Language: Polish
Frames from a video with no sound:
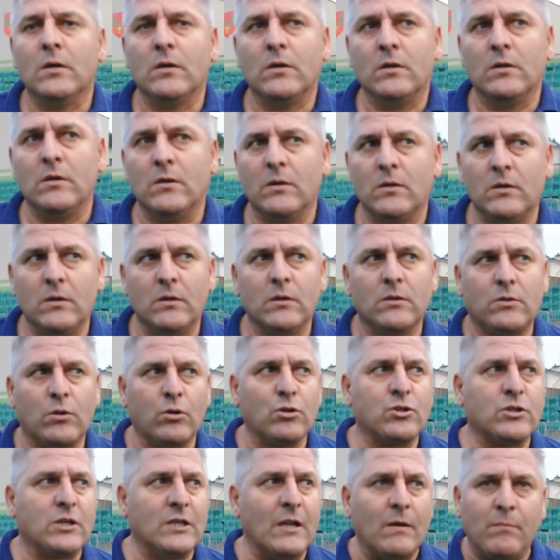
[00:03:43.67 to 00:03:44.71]
yy,
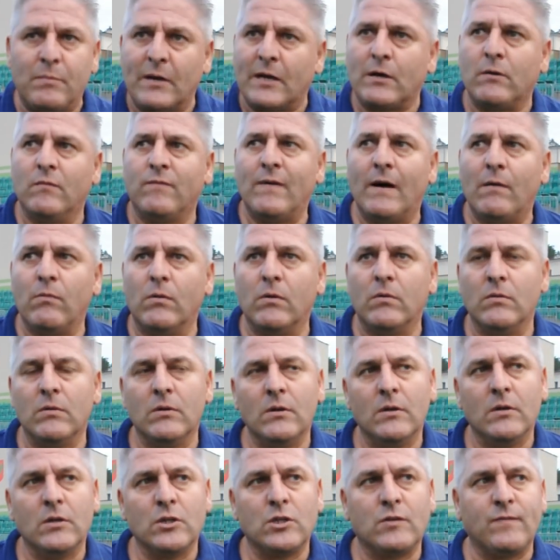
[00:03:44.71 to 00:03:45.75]
troszkę nam brakowało
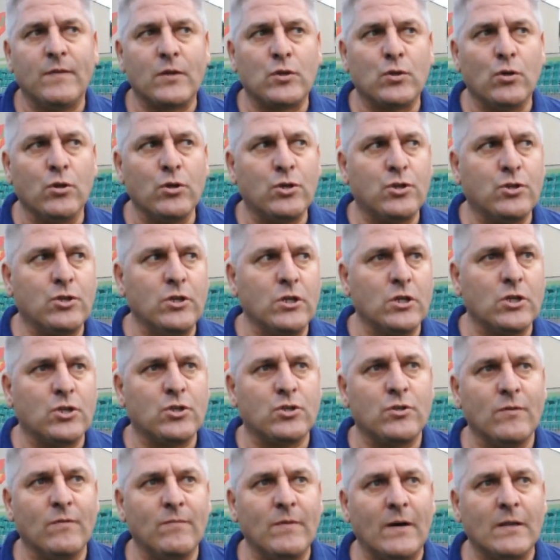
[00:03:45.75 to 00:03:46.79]
świeżości
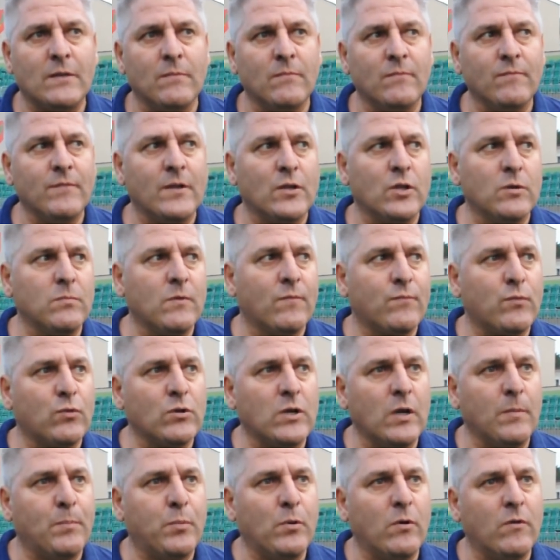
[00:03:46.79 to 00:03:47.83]
jeszcze, wiadomo, w
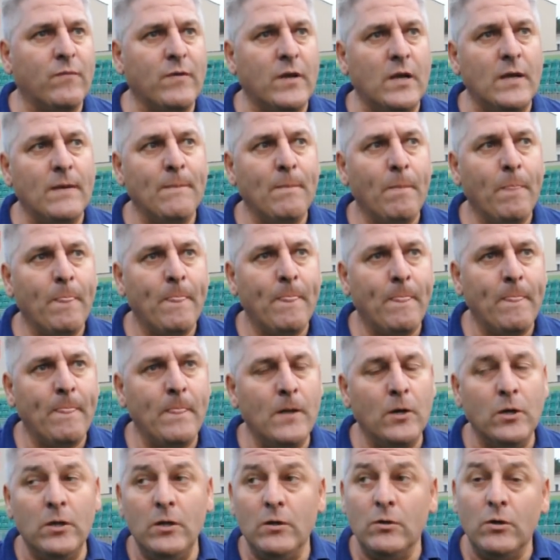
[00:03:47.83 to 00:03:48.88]
drugiej połowie.
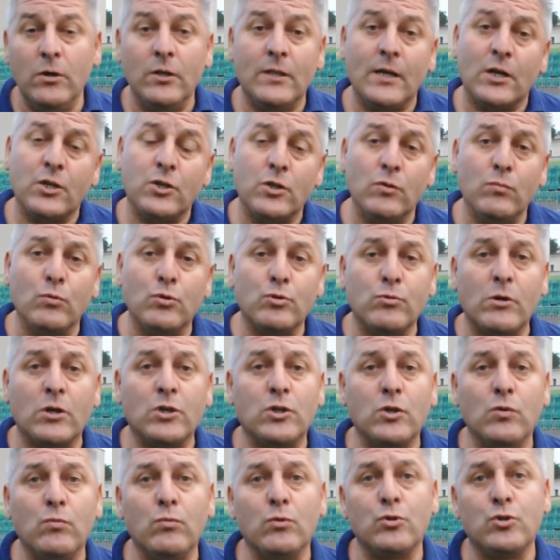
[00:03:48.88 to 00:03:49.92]
No i, no i tak się ułożyło, jak
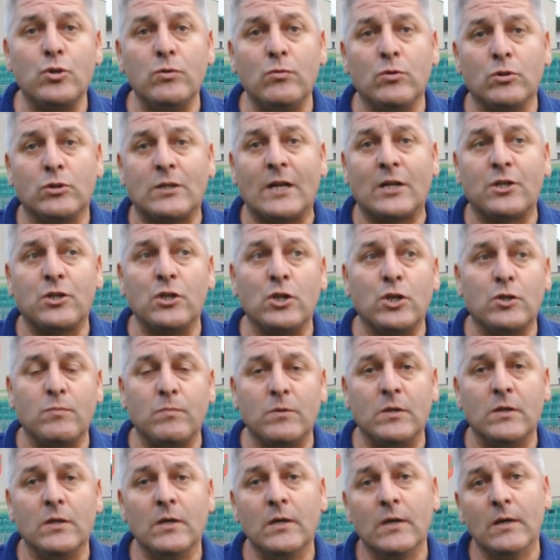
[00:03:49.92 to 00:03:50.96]
się ułożyło.
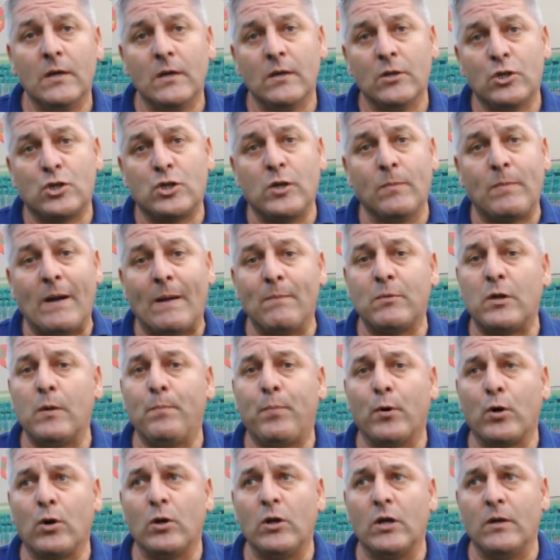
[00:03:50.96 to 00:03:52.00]
Straciliśmy trzy bramki
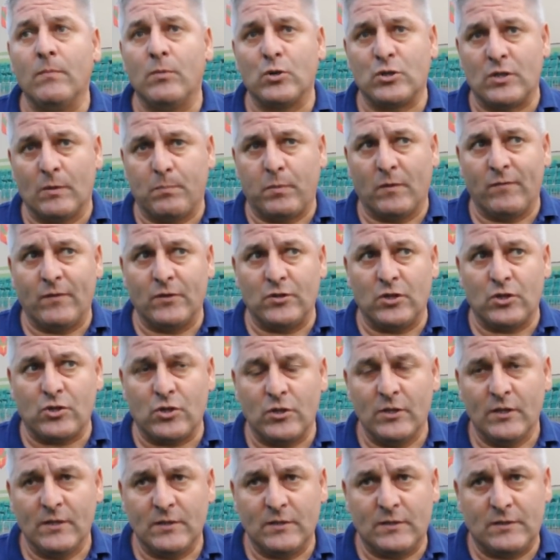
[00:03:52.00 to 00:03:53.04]
po kolei, można
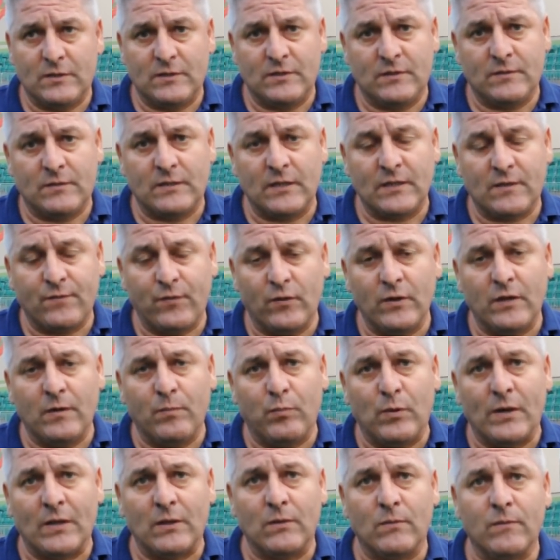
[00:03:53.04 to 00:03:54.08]
powiedzieć, ze swoich
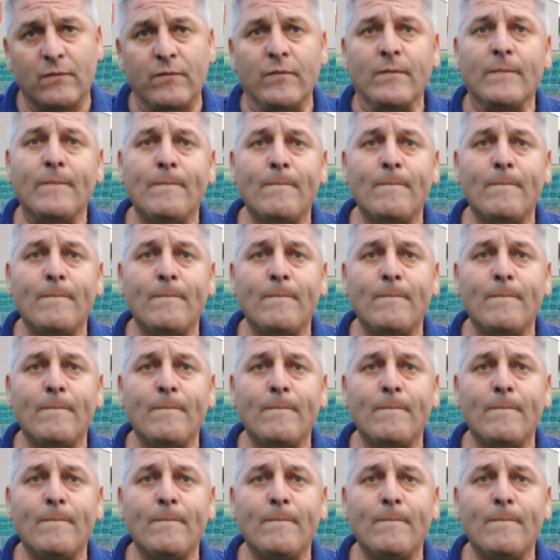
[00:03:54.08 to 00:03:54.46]
błędów.